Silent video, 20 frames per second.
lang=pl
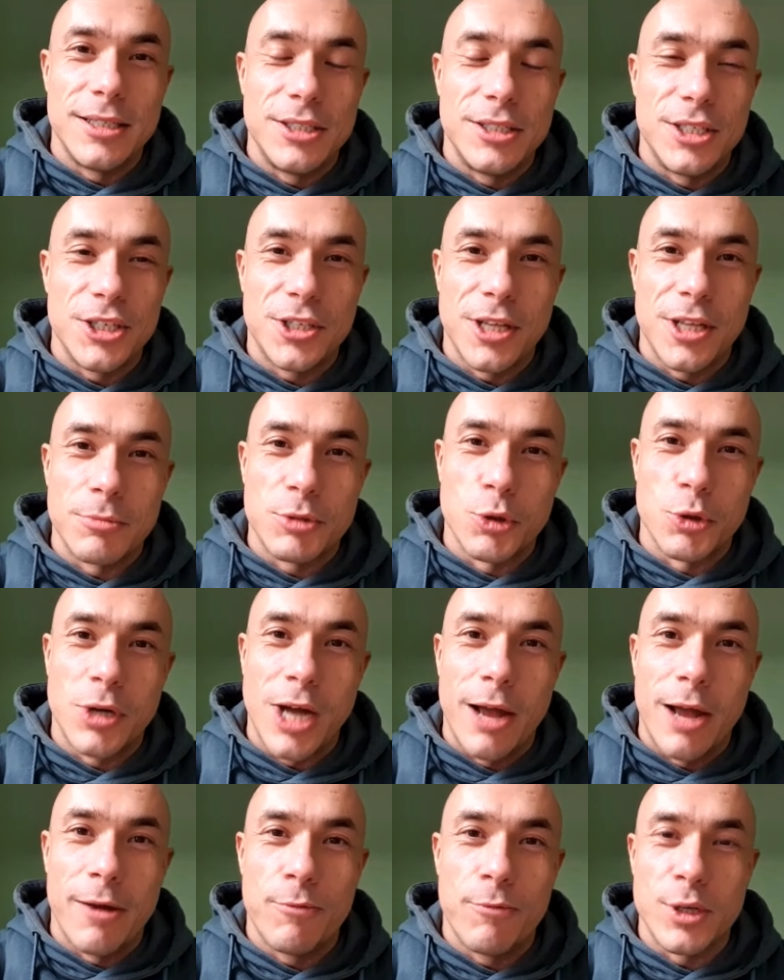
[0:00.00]
Gdzieś tam
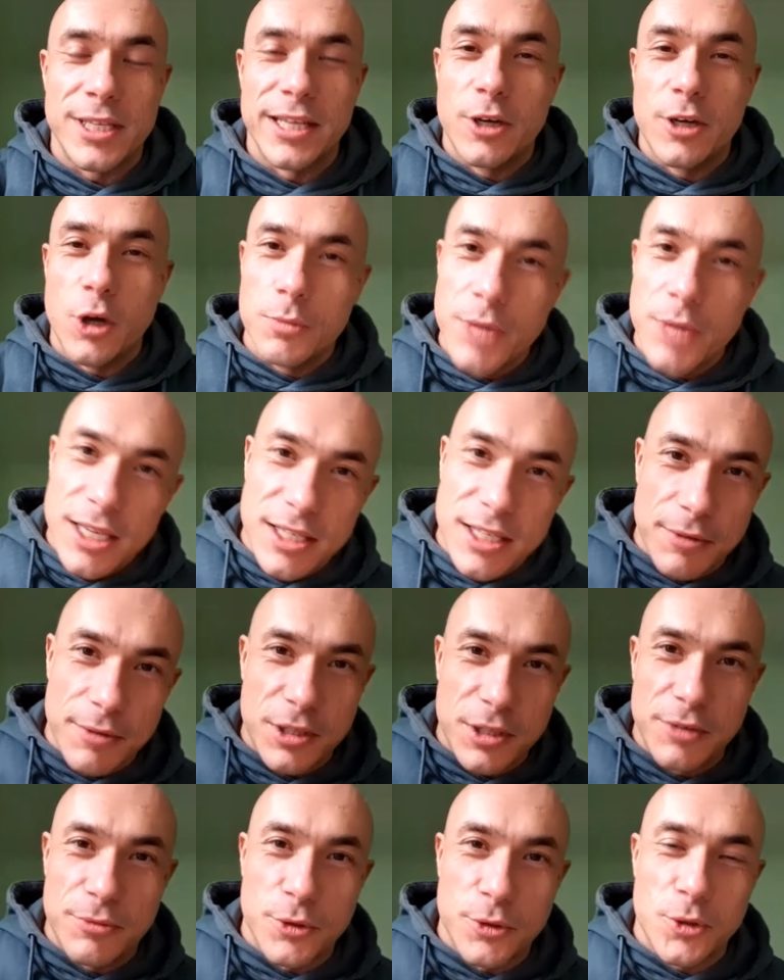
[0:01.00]
szukają własnego miejsca w
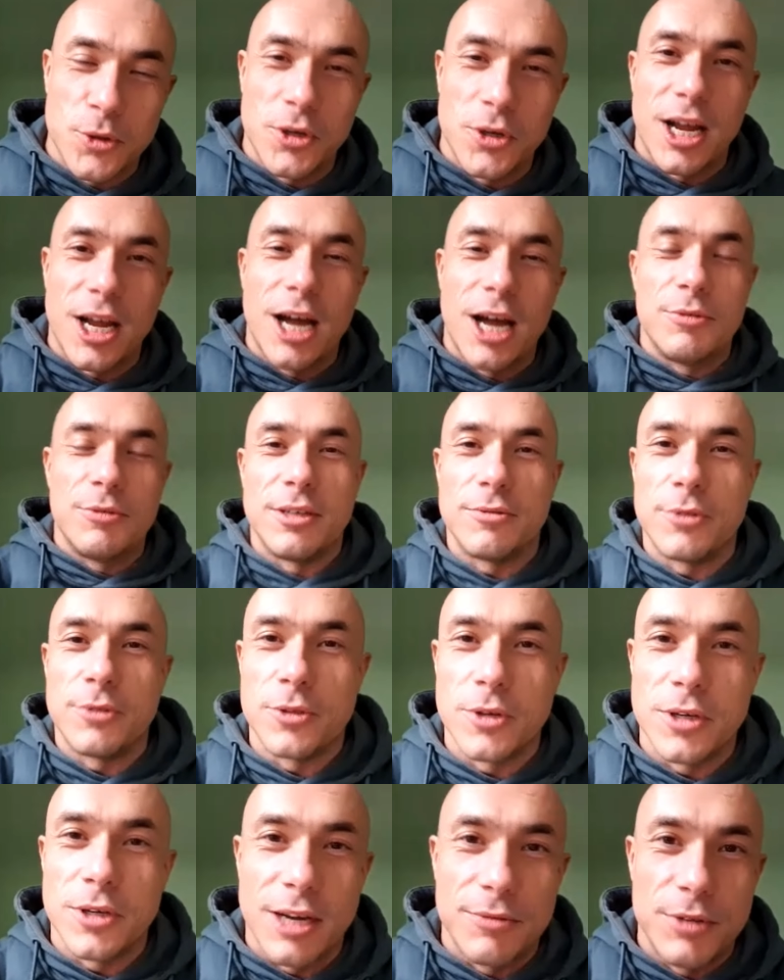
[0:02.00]
tej fotografii. Ta
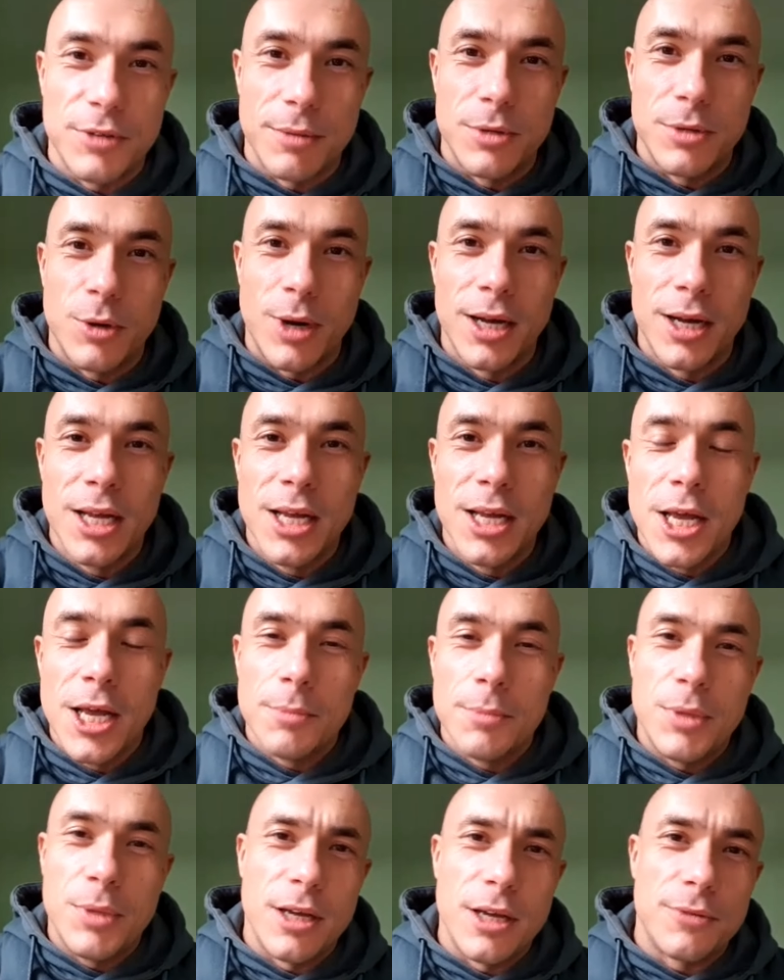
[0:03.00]
fotografia była
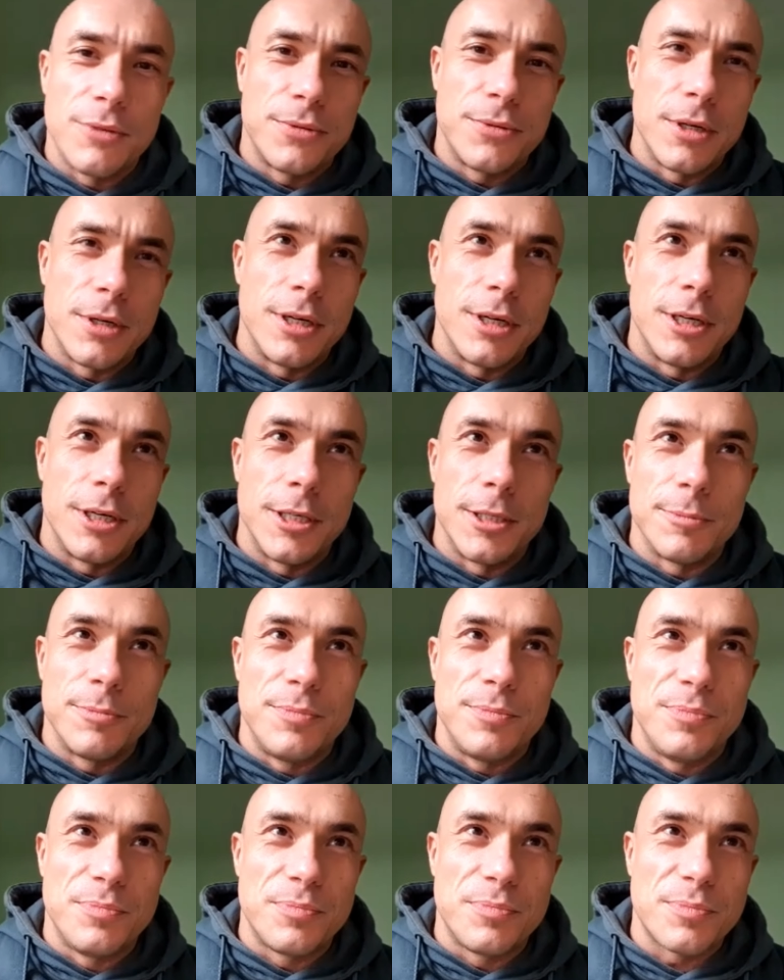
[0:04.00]
pierw e,
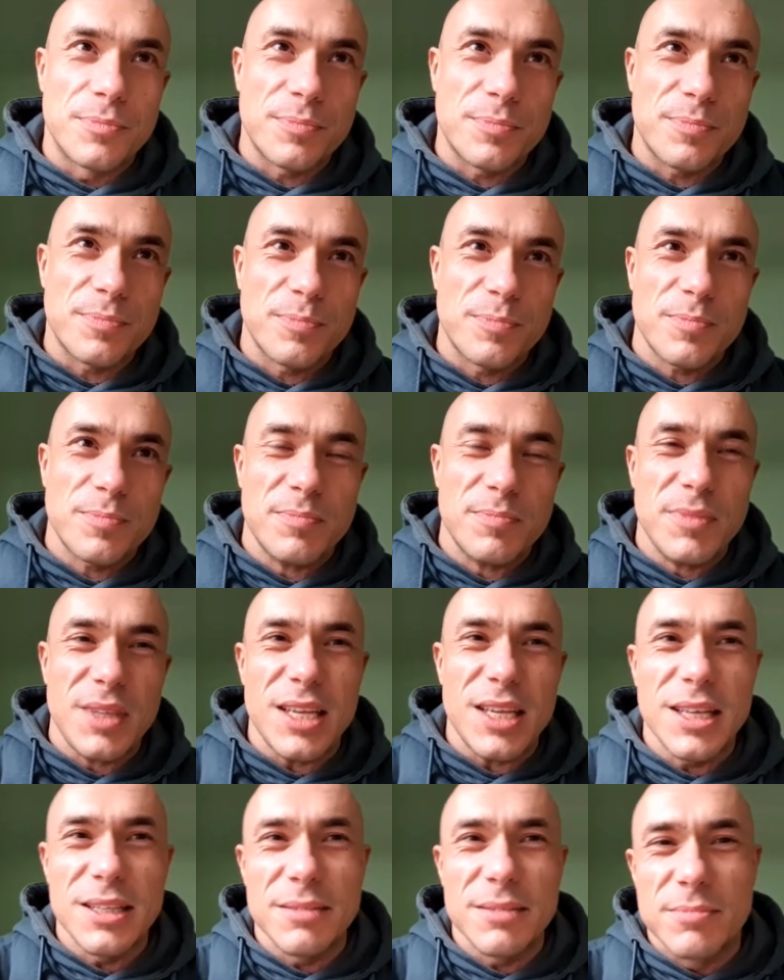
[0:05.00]

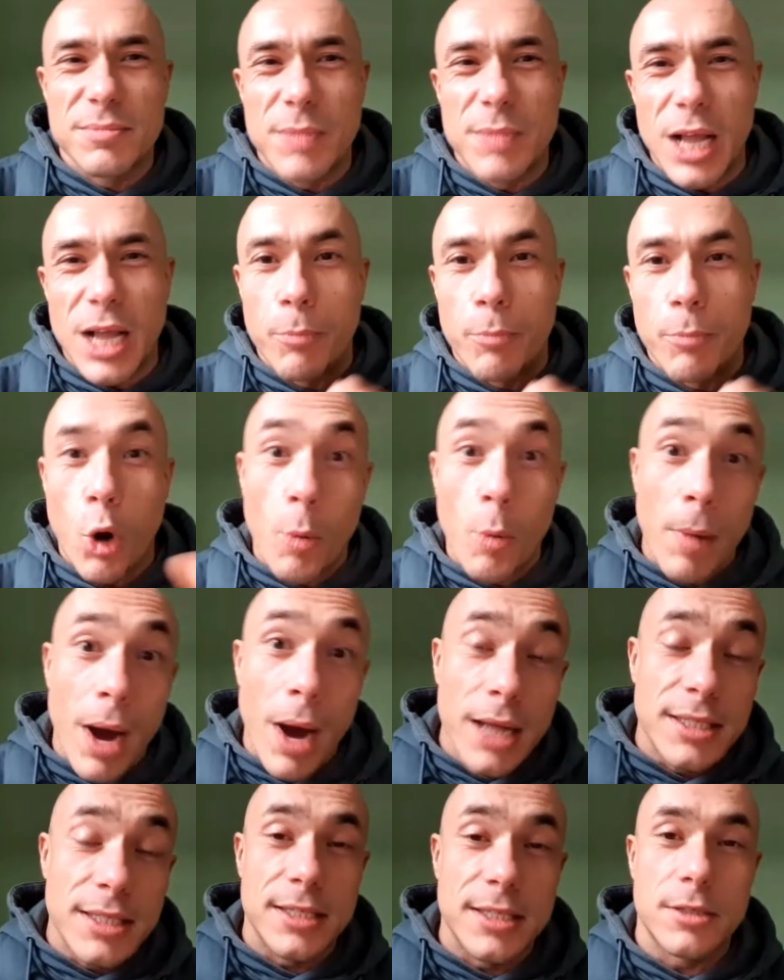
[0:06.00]
tak po
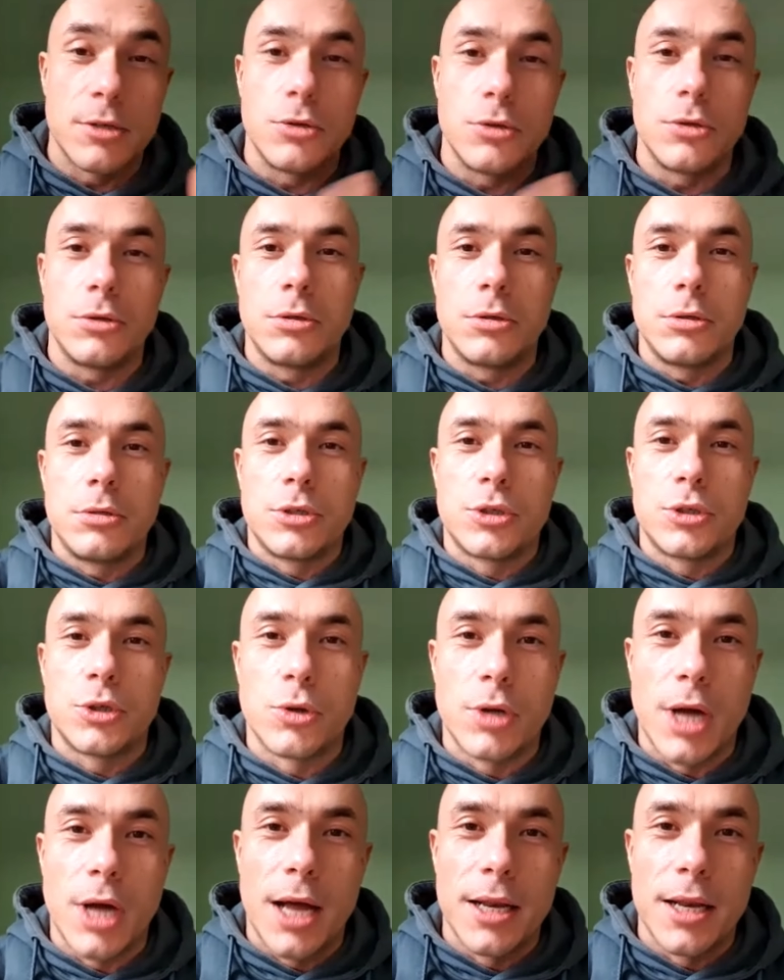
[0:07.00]
omacku
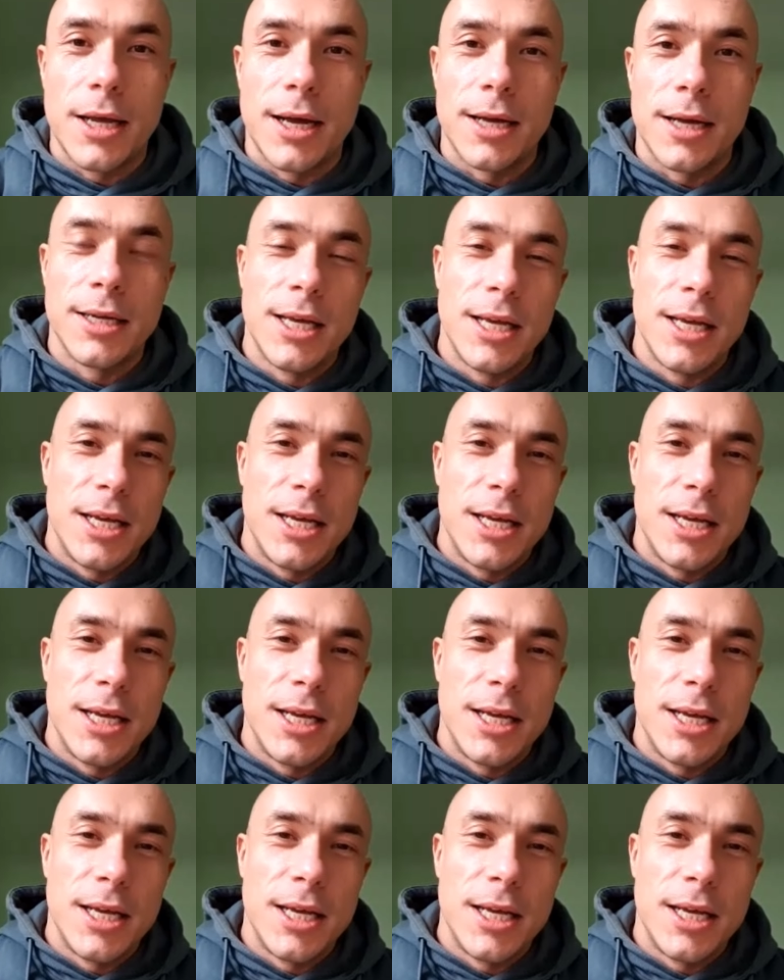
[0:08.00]
szukana.